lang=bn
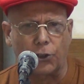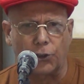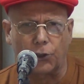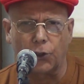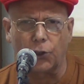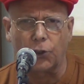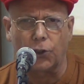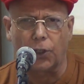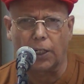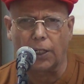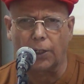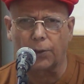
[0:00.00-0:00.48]

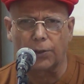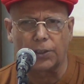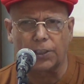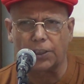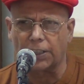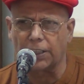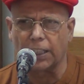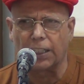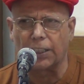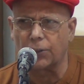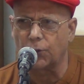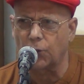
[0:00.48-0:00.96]
ধর্ষণ করা হচ্ছে
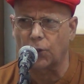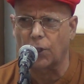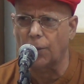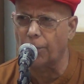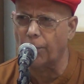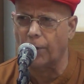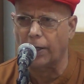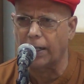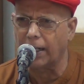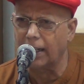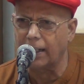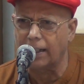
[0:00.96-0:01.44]
সেটা চোখে
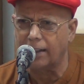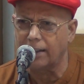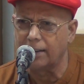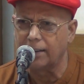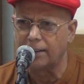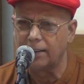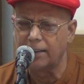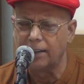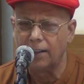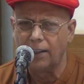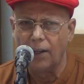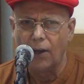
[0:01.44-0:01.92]
পড়ে না
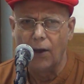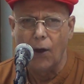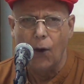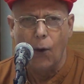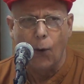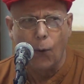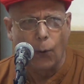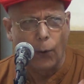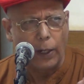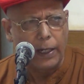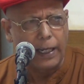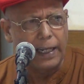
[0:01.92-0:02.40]

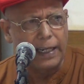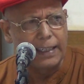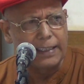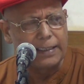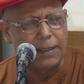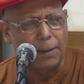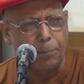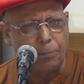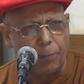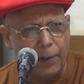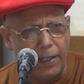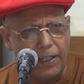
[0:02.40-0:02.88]
ওখানে
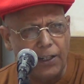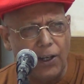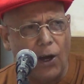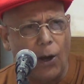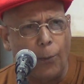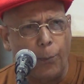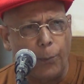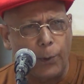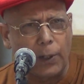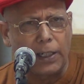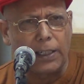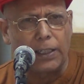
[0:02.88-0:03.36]
যে বিনা
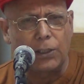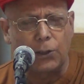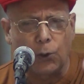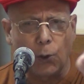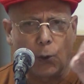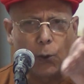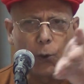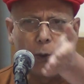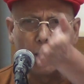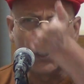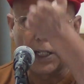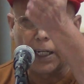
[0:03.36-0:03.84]
অপরাধে
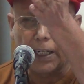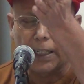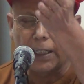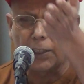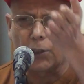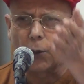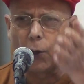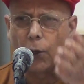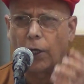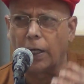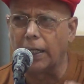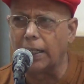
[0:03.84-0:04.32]
তরুণদেরকে
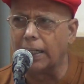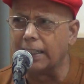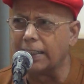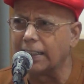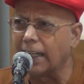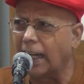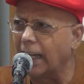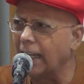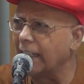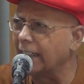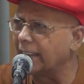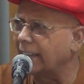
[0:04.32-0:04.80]
ধরে নিয়ে
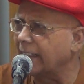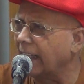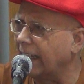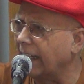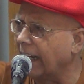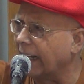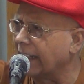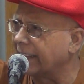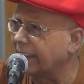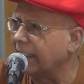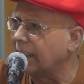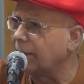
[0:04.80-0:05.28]
যে
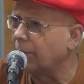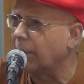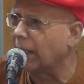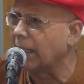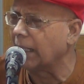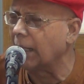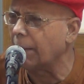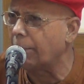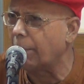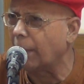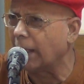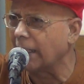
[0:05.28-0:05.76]
আইএসআইয়ের এজেন্ট
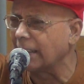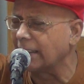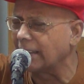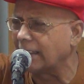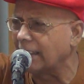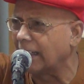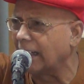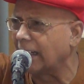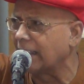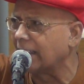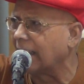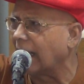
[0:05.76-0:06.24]
বানিয়ে
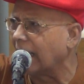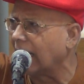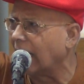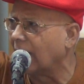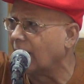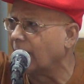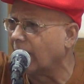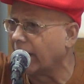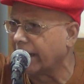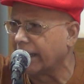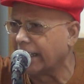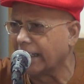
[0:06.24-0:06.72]
পাকিস্তানের
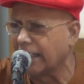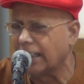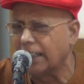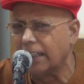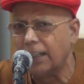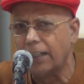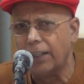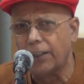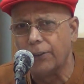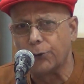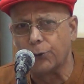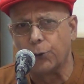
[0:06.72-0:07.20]
দালাল বানিয়ে
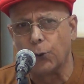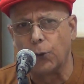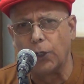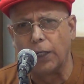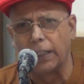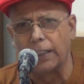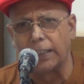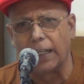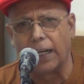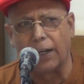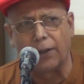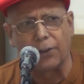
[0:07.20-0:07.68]

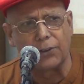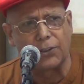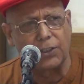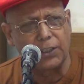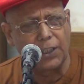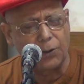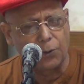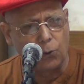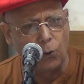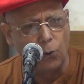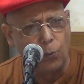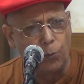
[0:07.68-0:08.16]
ঝুলিয়ে দেওয়া
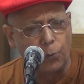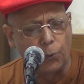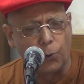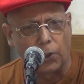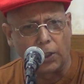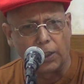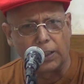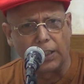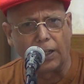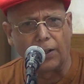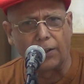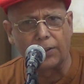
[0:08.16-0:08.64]
হচ্ছে গুম
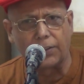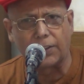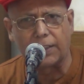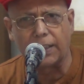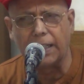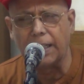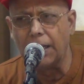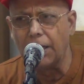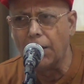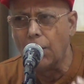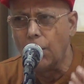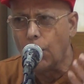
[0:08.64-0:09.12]
করে দেওয়া
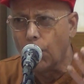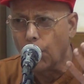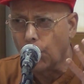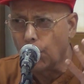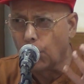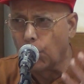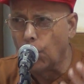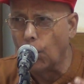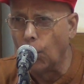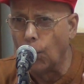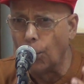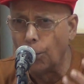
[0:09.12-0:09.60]
হচ্ছে
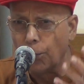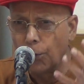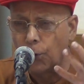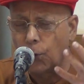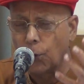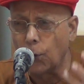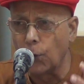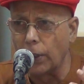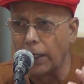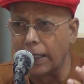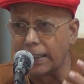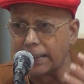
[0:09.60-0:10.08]
গুম
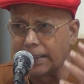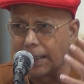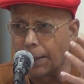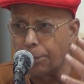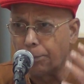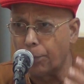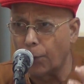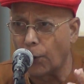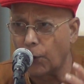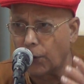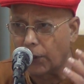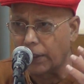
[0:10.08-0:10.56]
খুনের যে
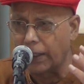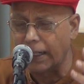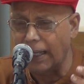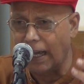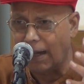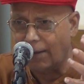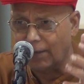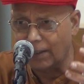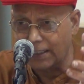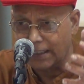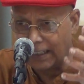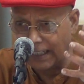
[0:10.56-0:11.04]
প্রক্রিয়া
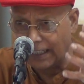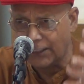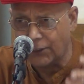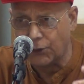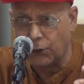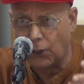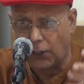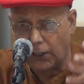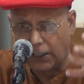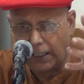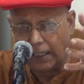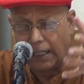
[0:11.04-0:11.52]
আমাদের এই
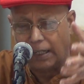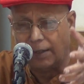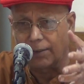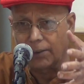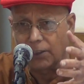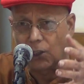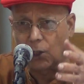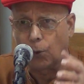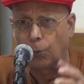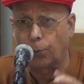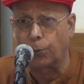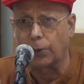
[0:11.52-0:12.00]
সরকার
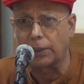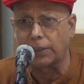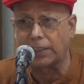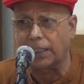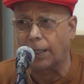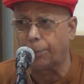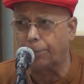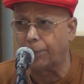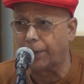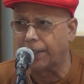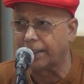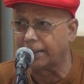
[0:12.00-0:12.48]
আমাদের উপর
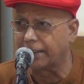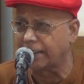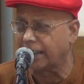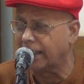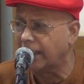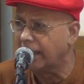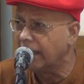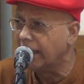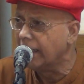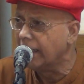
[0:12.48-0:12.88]
চাপিয়েছে